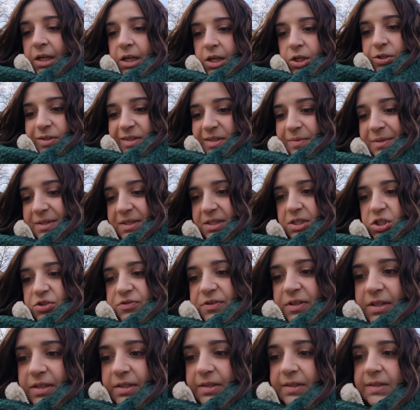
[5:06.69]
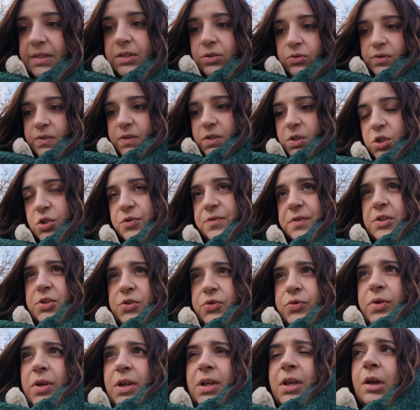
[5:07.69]
Je sais pas si je vais ici ou si je vais
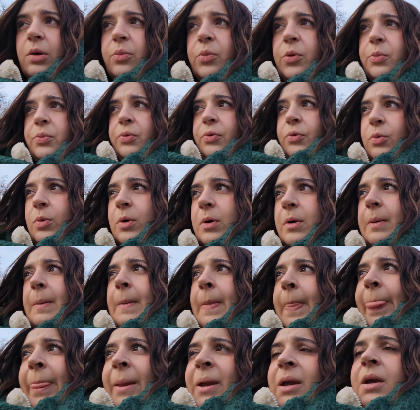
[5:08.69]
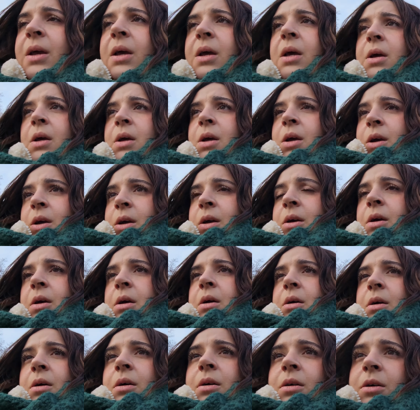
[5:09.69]
celui-là qui est un peu plus loin.
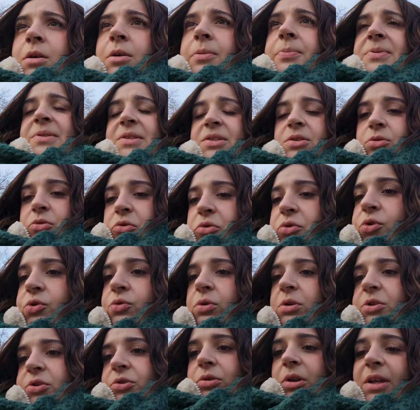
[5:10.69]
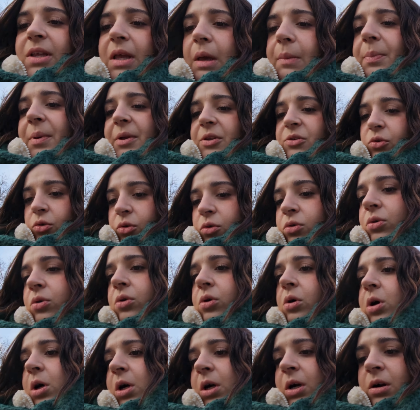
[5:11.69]
parce que je crois que celui-là, il n'y a pas
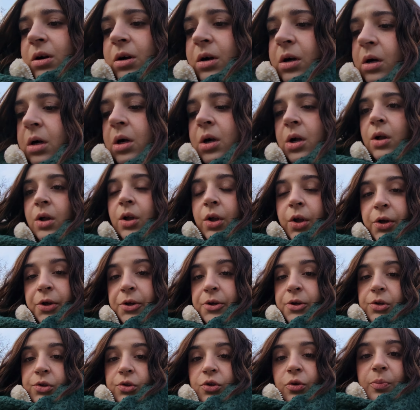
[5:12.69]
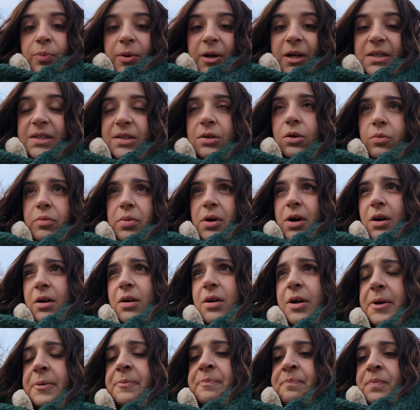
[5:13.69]
trop de place en bas
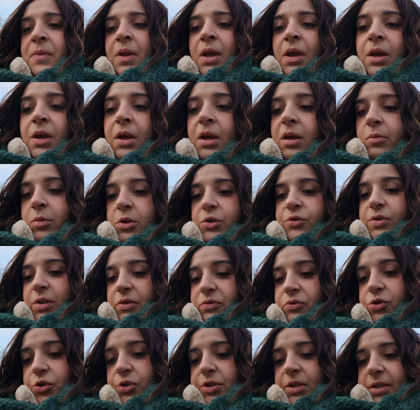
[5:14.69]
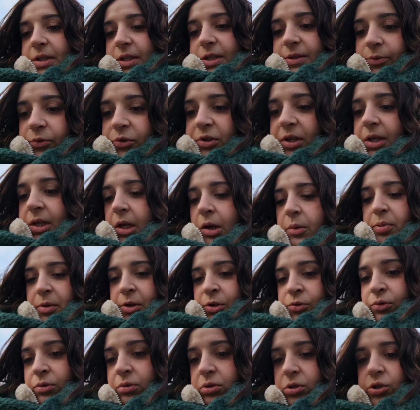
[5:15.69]
moi, je vous avoue, je déteste monter avec un
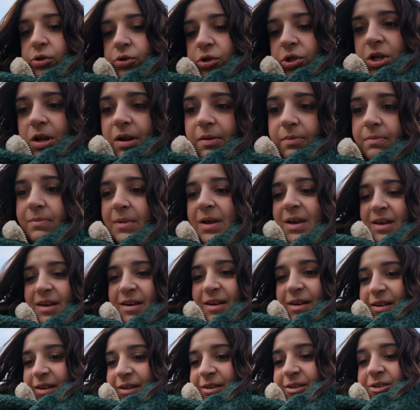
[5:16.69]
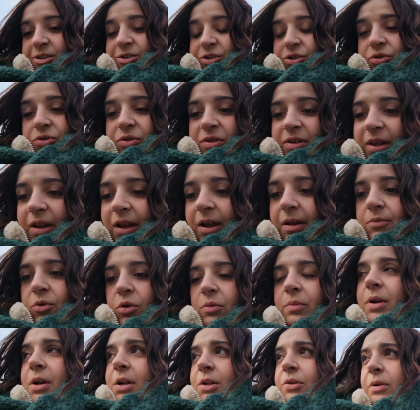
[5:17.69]
plateau. Je, suis tellement
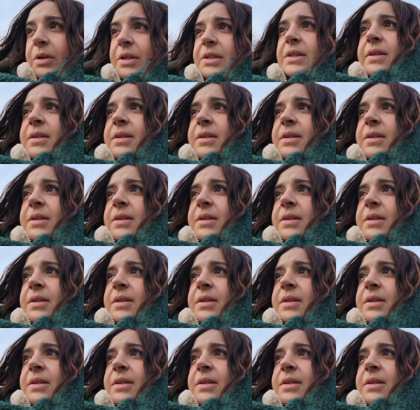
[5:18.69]
maladroite.